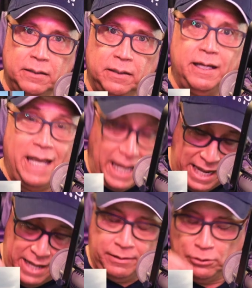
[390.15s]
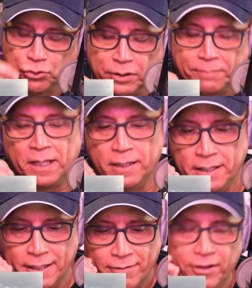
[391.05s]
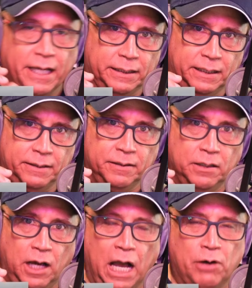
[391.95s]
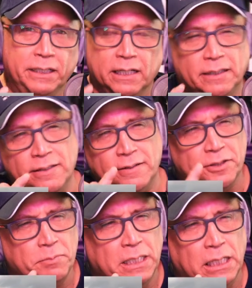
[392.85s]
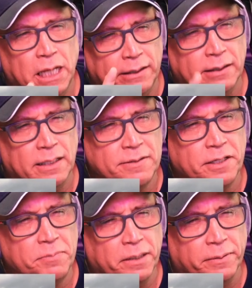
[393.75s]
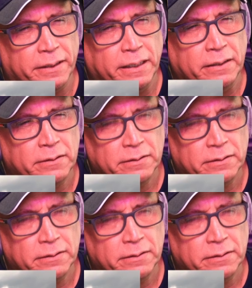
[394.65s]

Así es. Eh, entonces, fíjate, Ahorita está en 6.000, este está en 6.000, ¿verdad?